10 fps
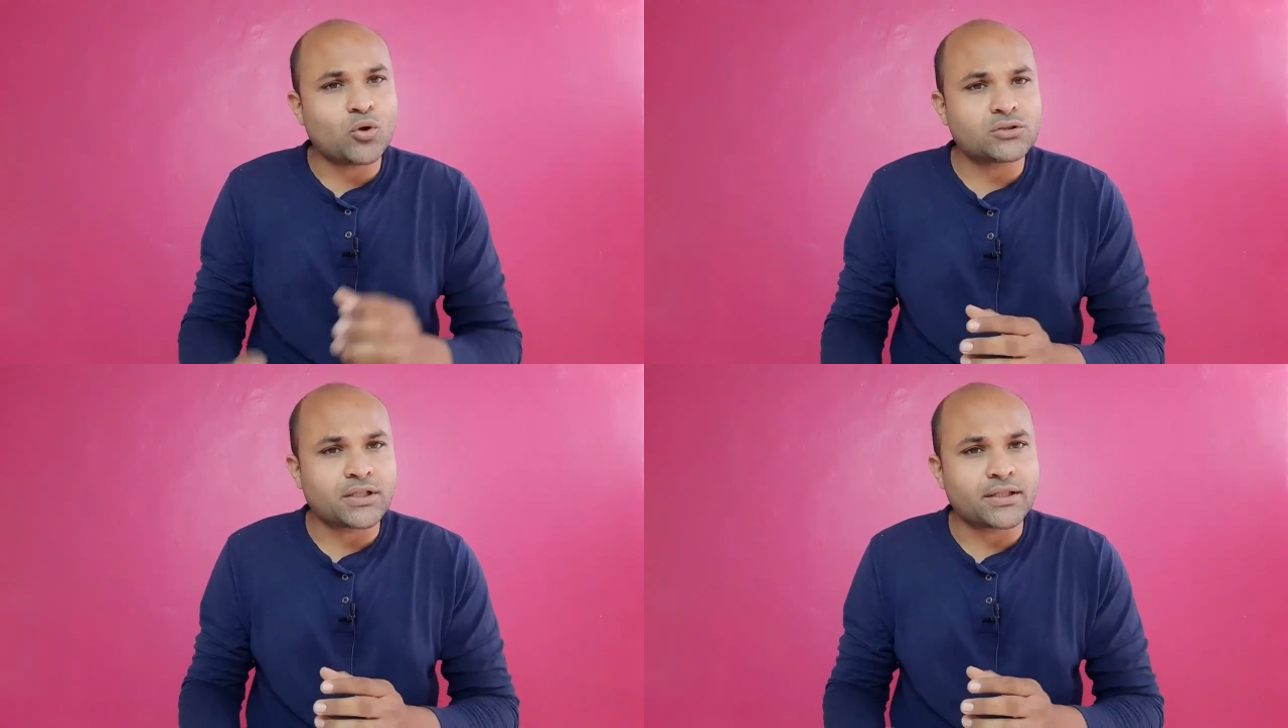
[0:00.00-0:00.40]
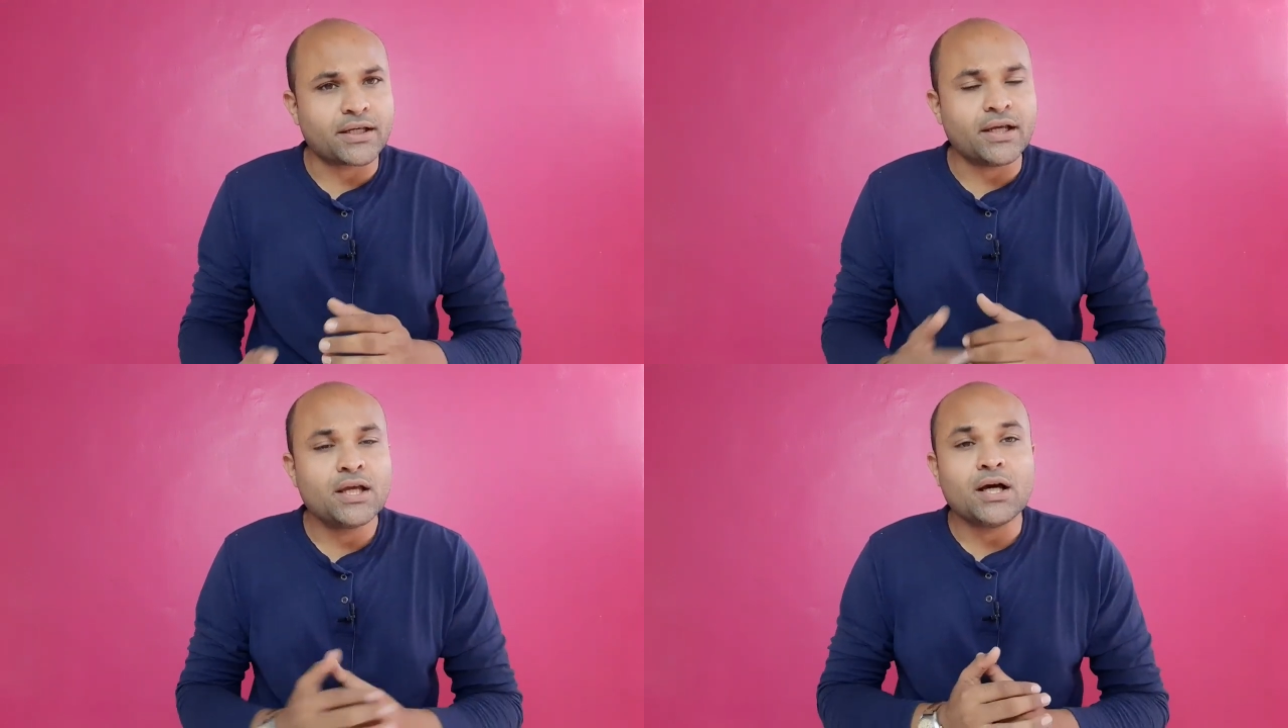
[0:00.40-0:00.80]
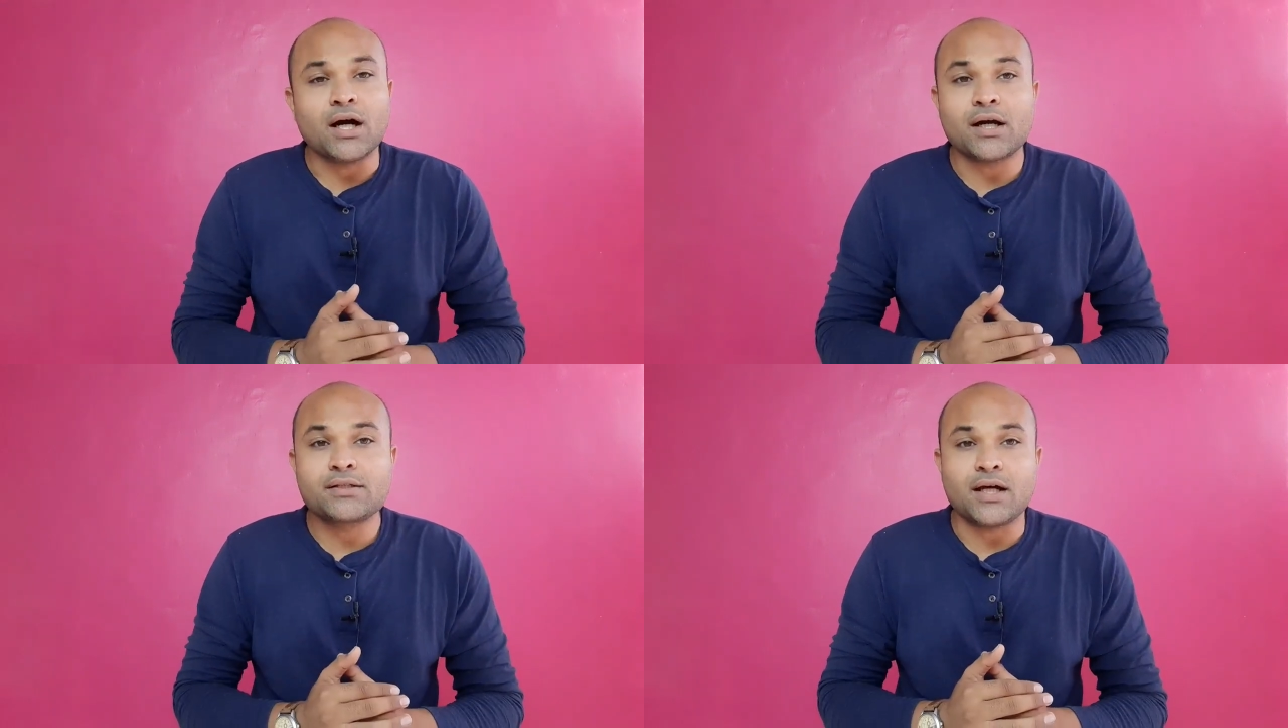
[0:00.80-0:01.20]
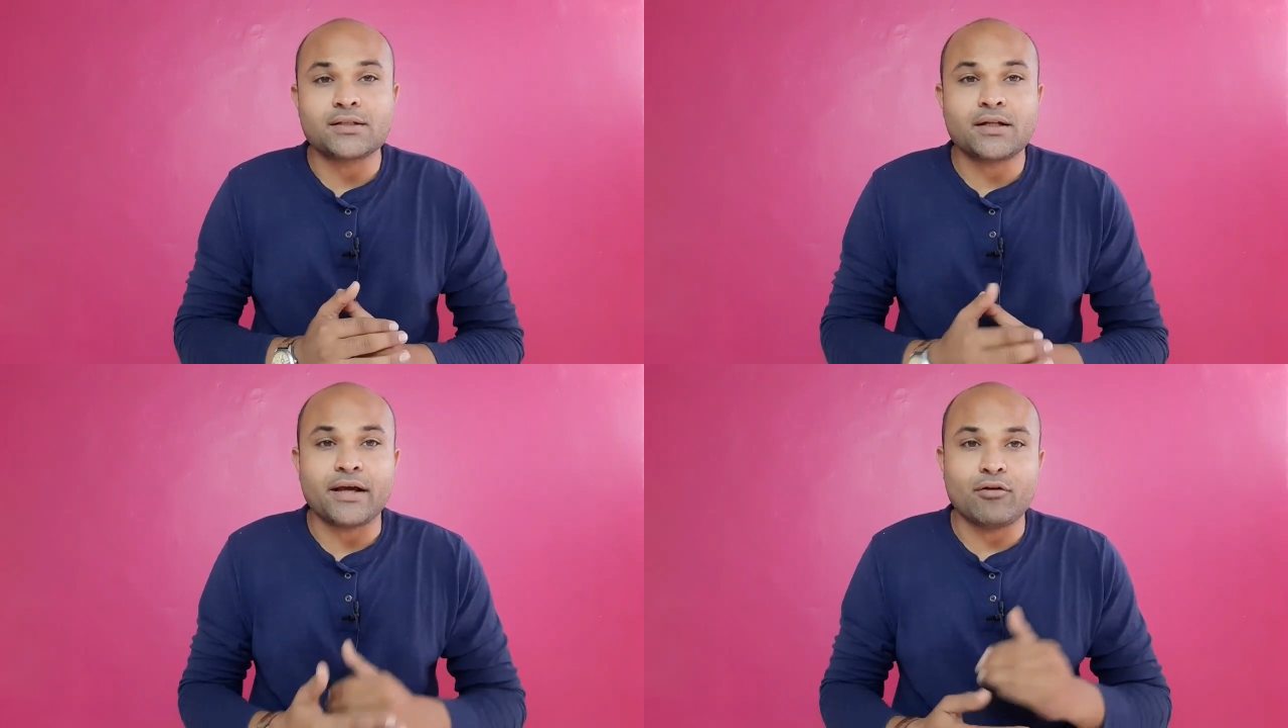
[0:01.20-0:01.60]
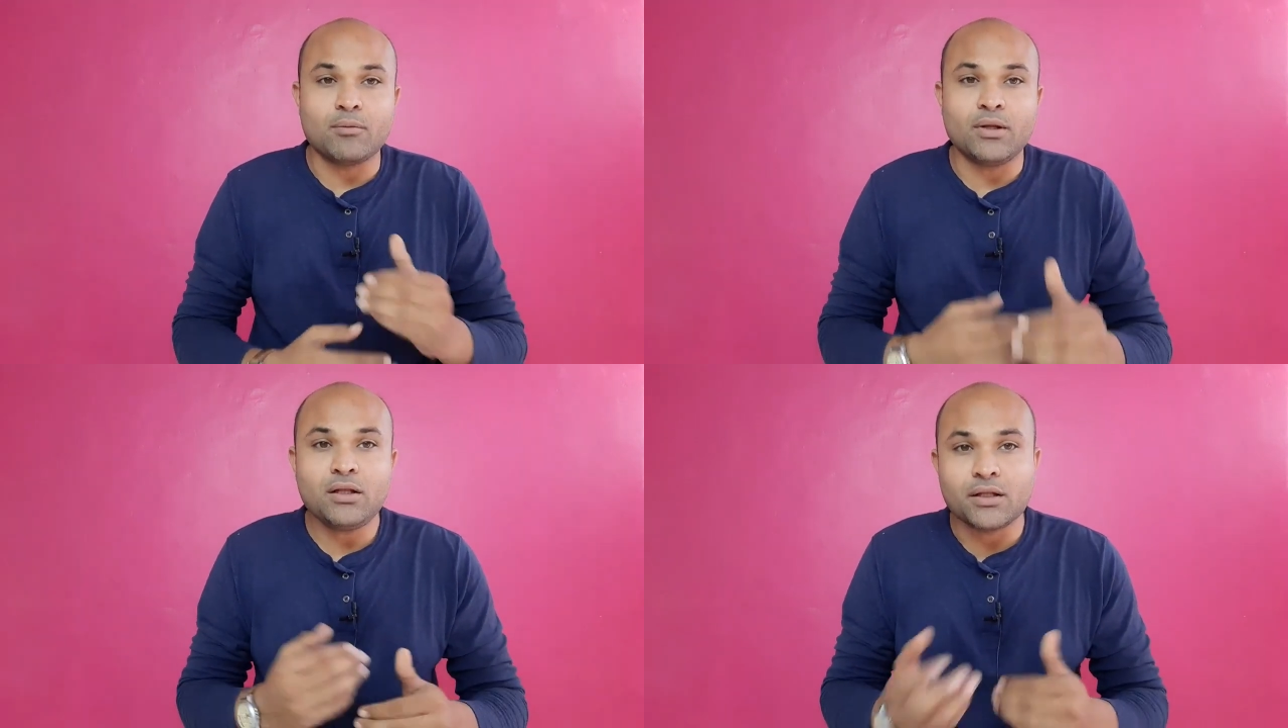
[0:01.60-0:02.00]
हो सकती है अगर चार्जर
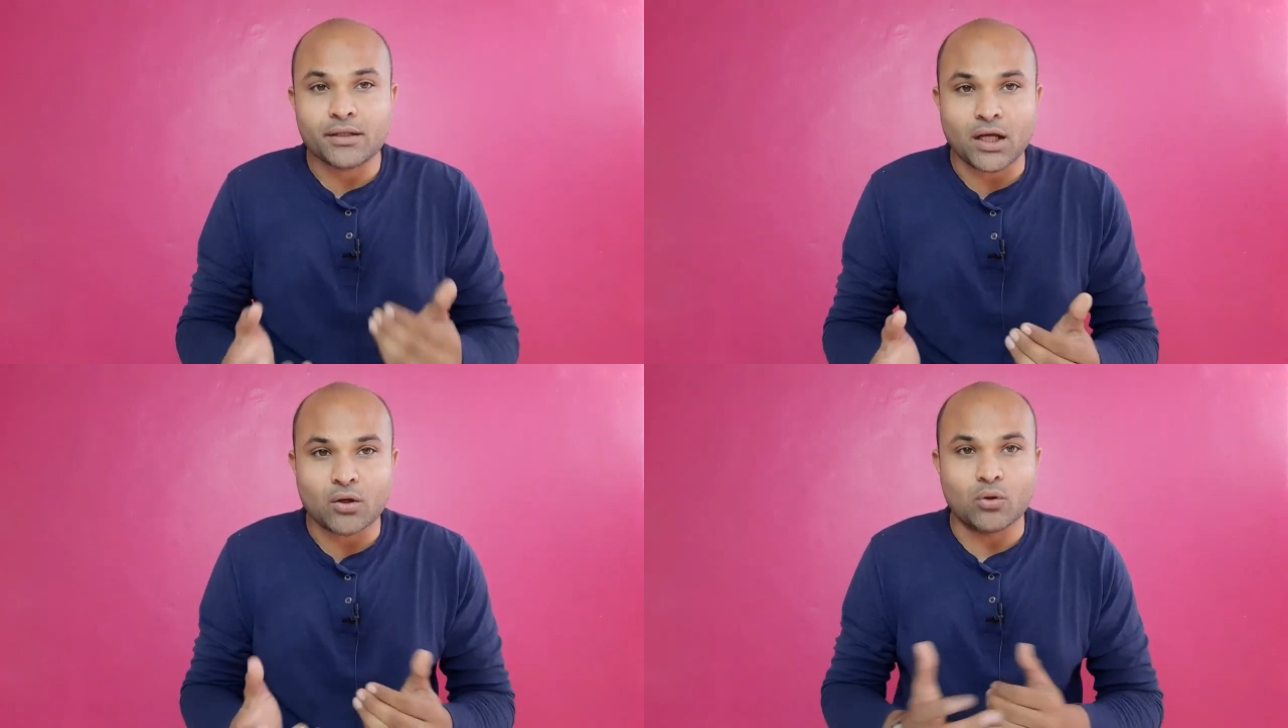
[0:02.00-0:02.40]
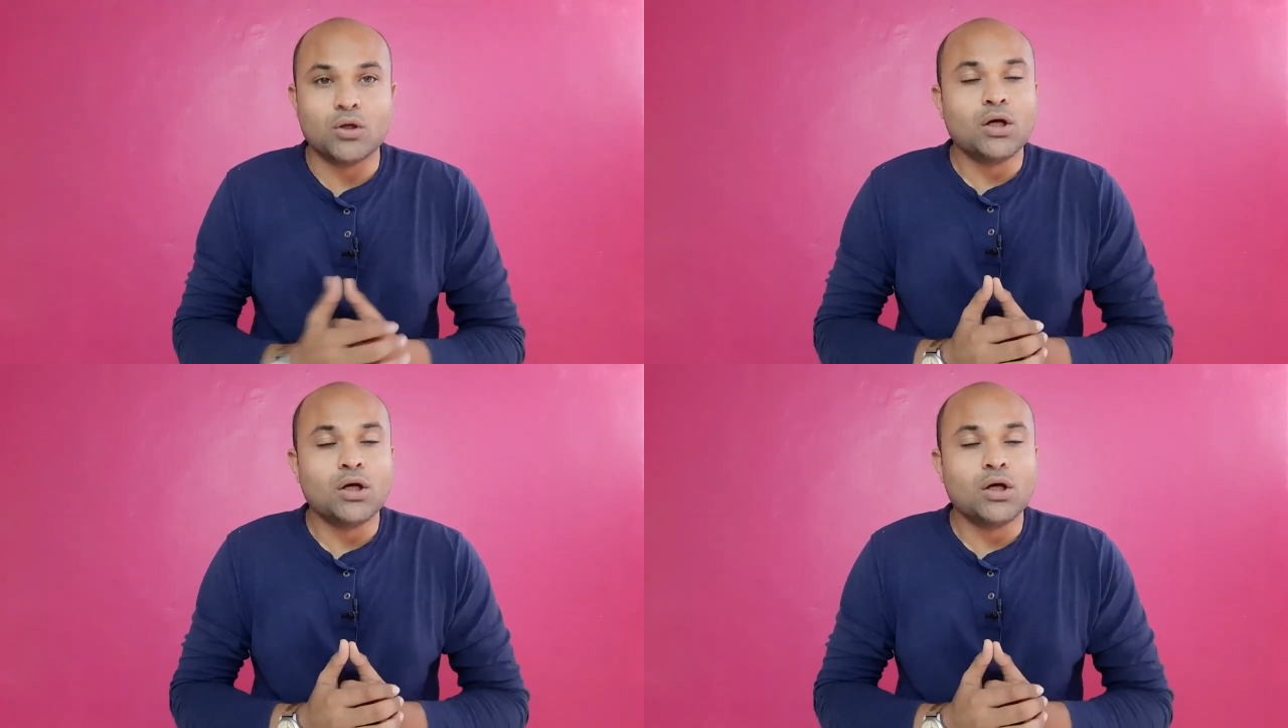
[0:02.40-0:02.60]
अवेलेबल ना हो